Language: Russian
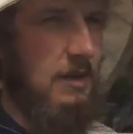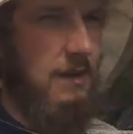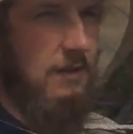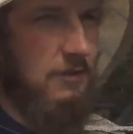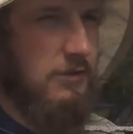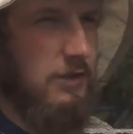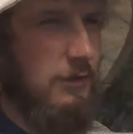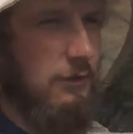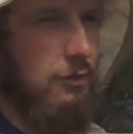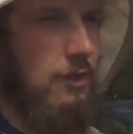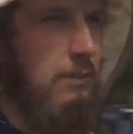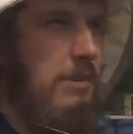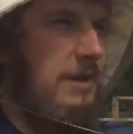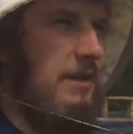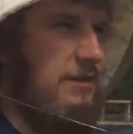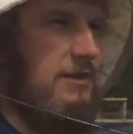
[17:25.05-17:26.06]
Она сразу
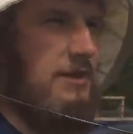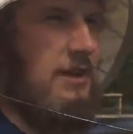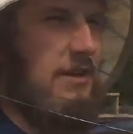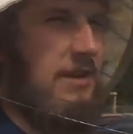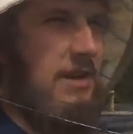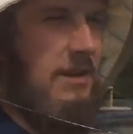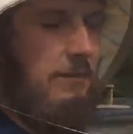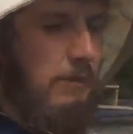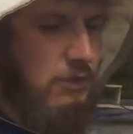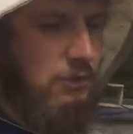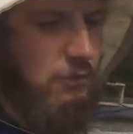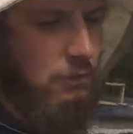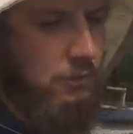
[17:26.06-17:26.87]
либо на стенке, либо еще